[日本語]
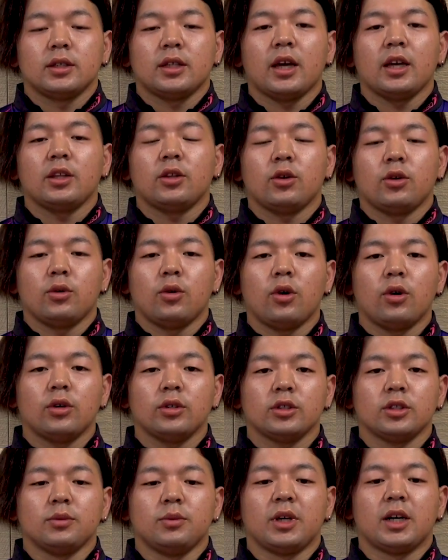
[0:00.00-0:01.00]
タイトル
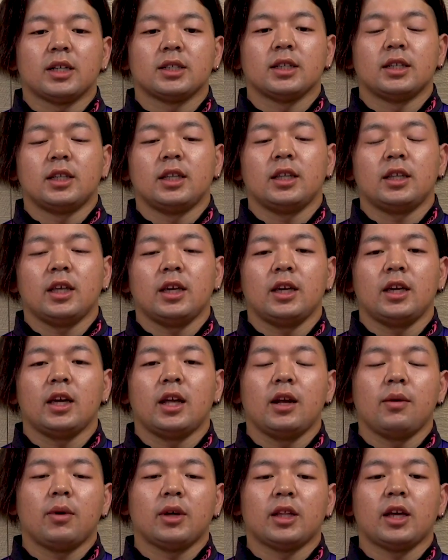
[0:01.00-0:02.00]
を積み重ねてい
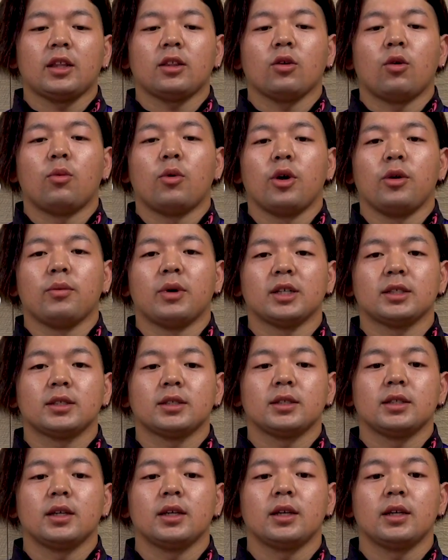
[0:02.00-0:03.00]
ければなと思いま
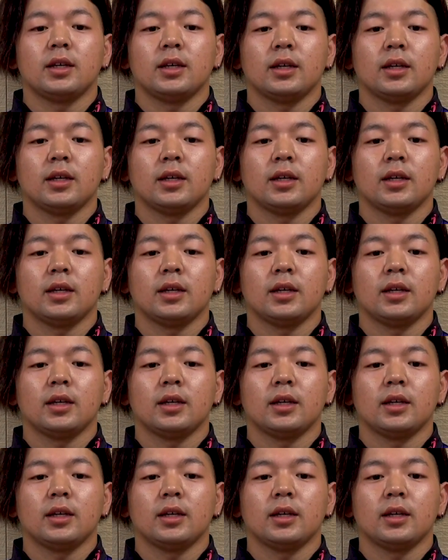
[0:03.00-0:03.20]
す。